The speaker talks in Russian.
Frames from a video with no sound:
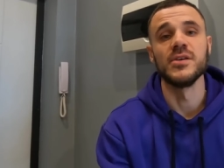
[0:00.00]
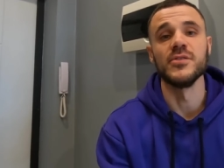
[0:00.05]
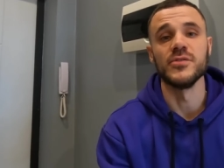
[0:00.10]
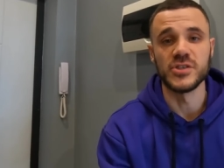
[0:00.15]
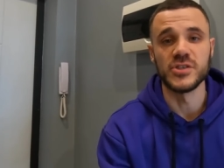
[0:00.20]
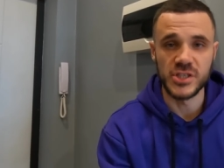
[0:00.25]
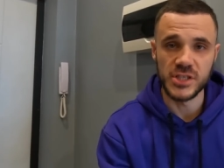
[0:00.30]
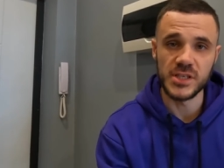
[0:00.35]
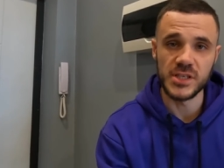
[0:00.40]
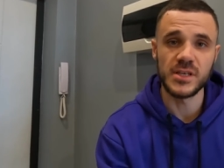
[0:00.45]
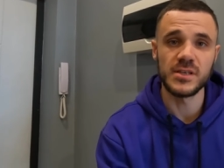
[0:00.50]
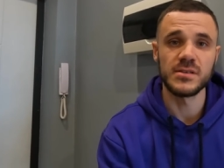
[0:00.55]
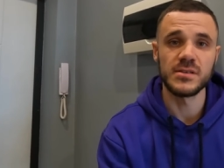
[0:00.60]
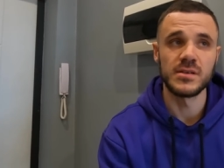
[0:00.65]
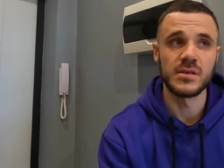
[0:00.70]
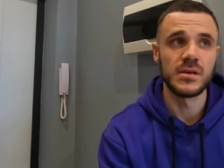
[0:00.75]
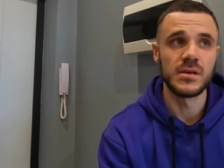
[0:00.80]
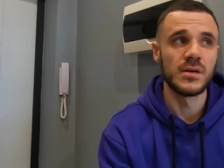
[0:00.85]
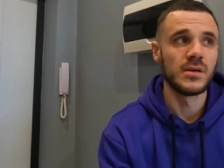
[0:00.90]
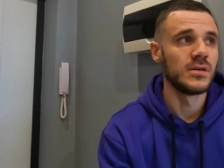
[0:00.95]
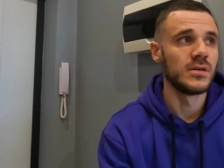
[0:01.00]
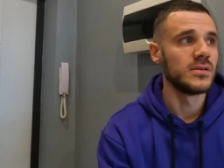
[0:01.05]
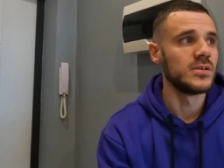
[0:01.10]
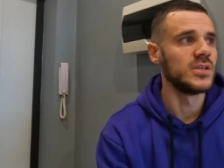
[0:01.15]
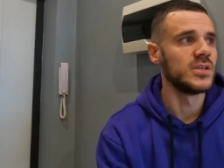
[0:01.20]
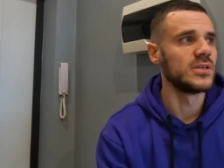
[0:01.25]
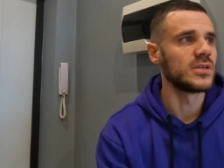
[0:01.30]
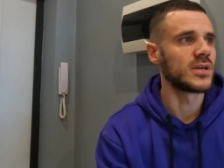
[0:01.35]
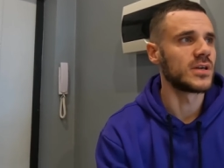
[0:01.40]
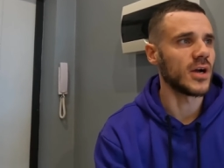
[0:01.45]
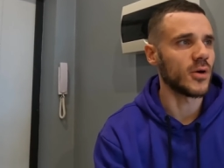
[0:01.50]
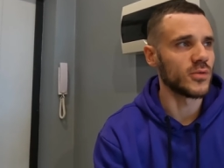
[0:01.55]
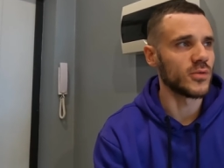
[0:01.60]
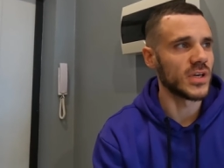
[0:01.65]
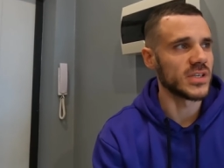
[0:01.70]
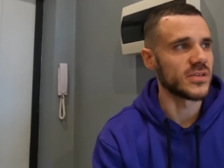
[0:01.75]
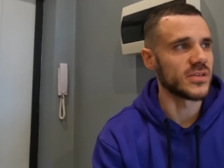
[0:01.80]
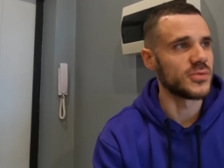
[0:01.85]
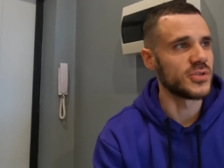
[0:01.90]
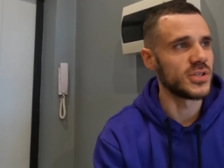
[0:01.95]
вещей и как
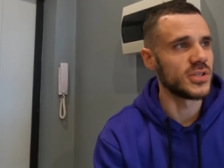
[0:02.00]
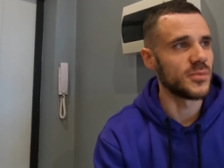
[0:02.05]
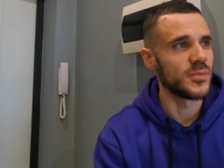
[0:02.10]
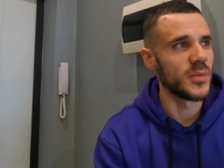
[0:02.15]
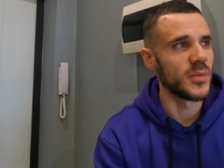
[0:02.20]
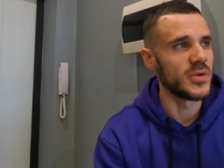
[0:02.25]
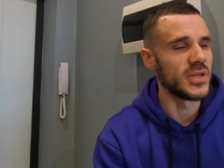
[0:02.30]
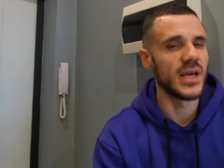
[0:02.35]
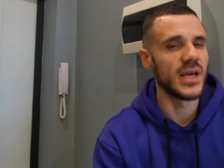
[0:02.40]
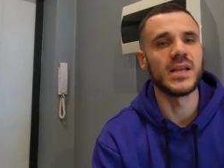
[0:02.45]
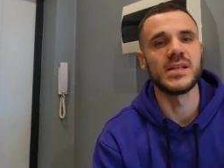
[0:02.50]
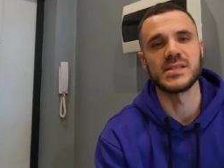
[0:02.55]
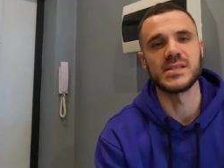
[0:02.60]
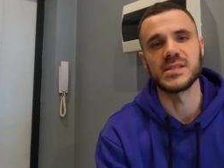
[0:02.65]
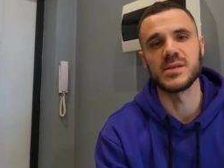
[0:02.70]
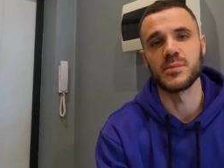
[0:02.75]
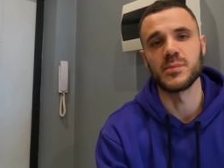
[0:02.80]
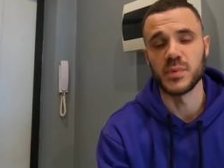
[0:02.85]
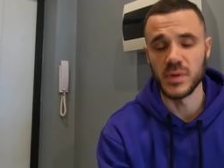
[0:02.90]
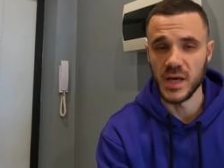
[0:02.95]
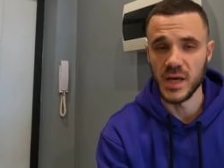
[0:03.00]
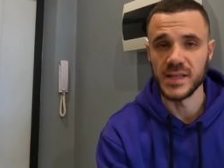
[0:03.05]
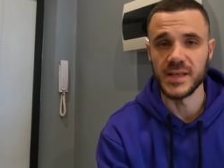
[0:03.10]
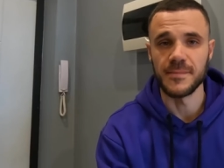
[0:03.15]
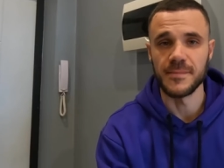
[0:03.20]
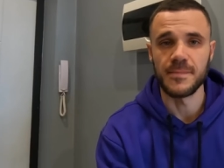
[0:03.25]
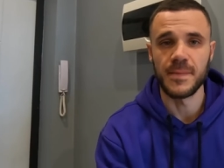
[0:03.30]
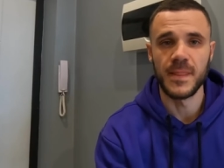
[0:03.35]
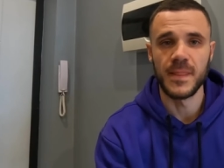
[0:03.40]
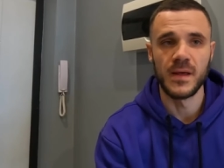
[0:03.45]
у нас вообще поменялись планы.